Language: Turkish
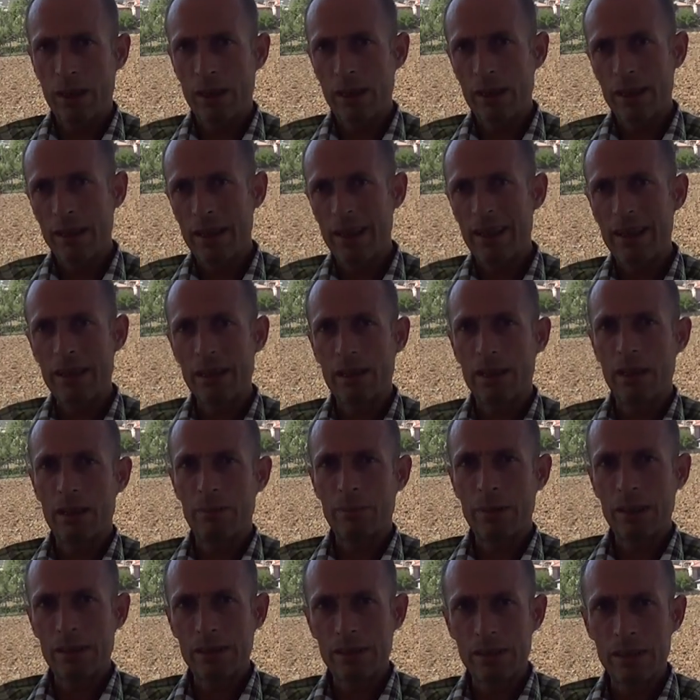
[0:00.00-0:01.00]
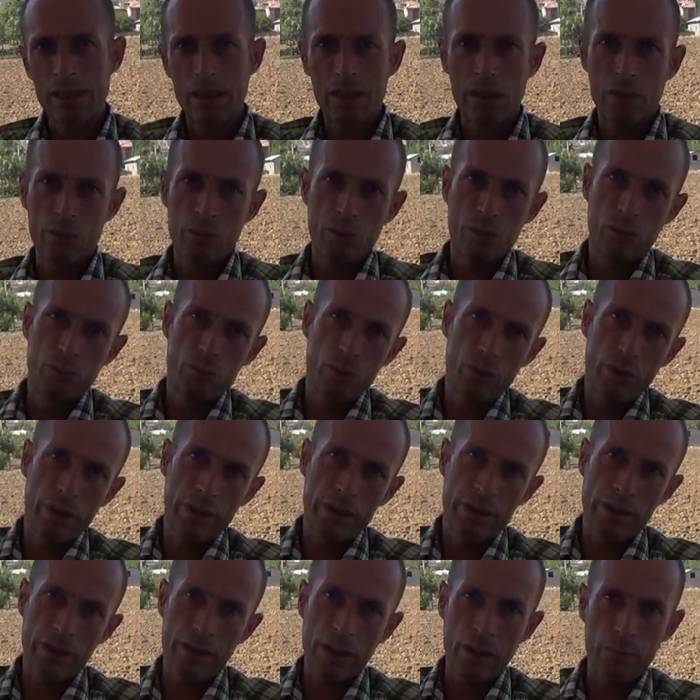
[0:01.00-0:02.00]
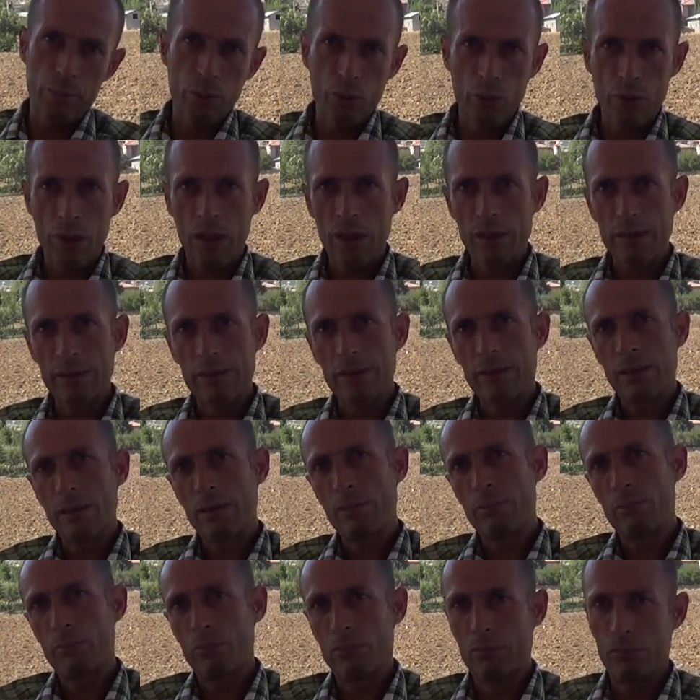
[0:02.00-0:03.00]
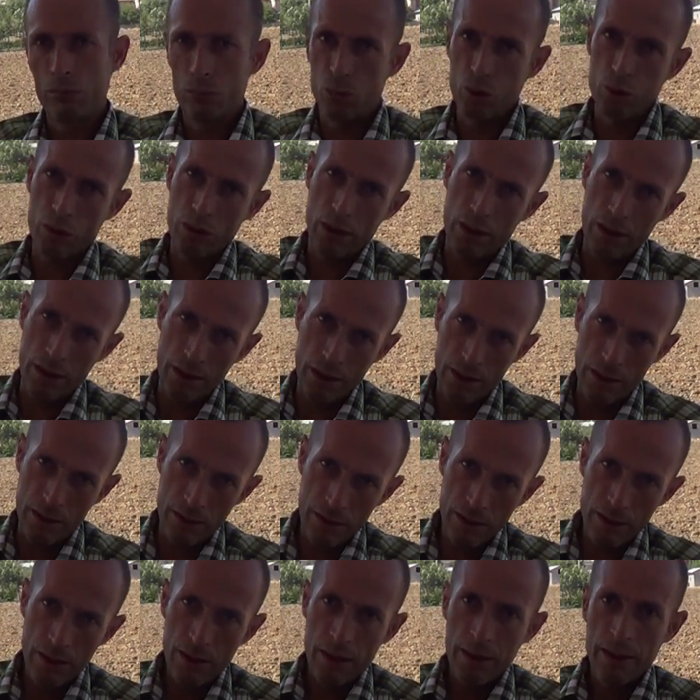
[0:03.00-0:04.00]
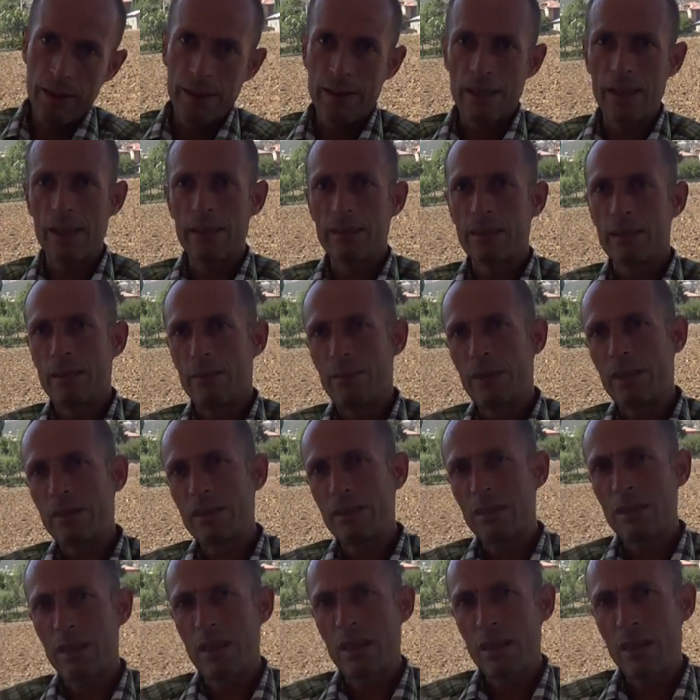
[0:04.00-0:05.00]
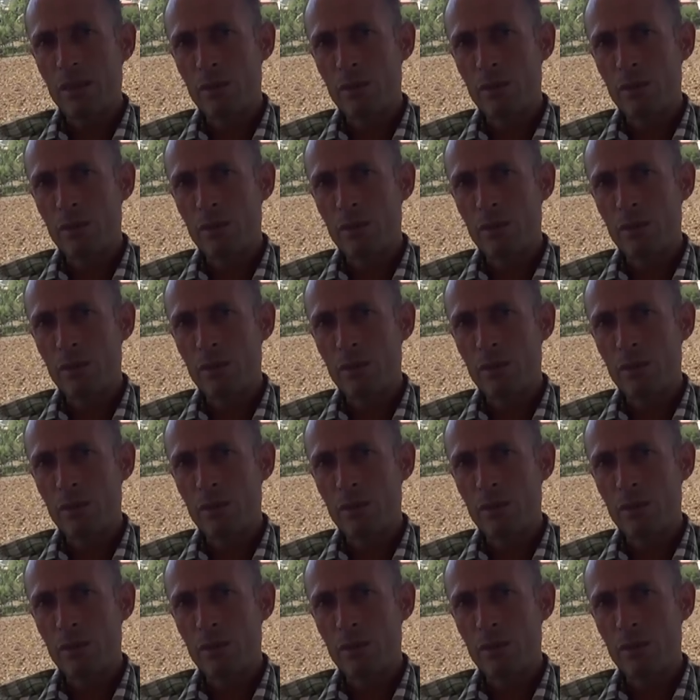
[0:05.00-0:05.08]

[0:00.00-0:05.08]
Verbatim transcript: dahi denetlenmesi gerekiyor. Bunların rapor halinde mutlaka iletilmesi gerekiyor.